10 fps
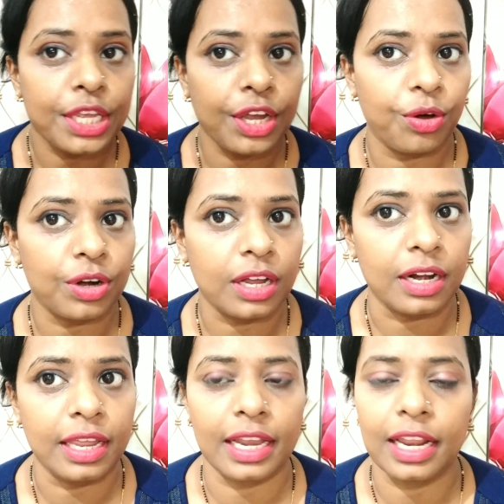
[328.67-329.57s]
क्योर
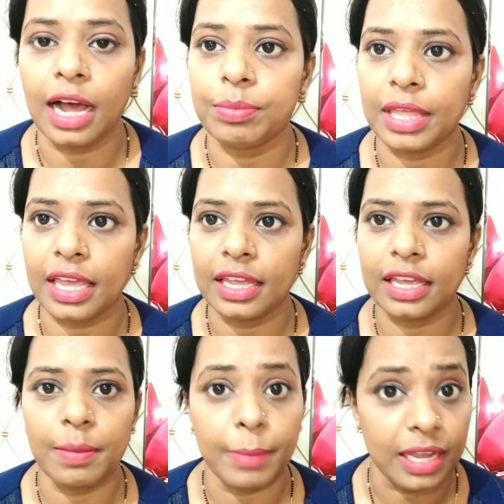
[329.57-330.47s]
करने के लिए आप देखेंगे
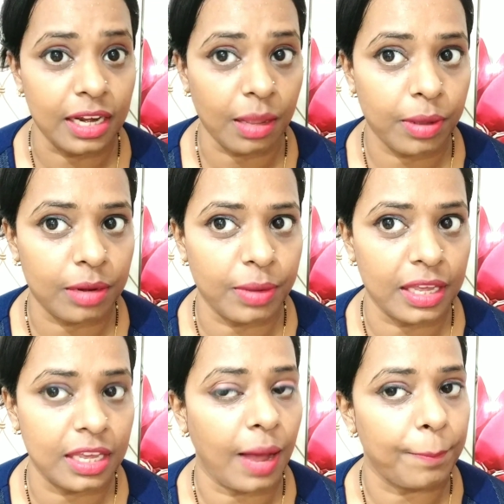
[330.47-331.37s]
कि महीने भर में
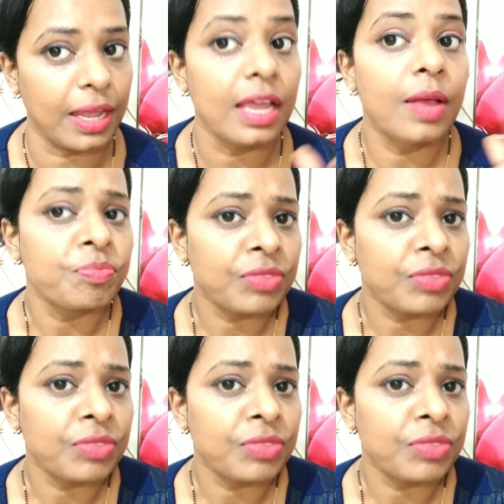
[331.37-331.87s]
ही आपके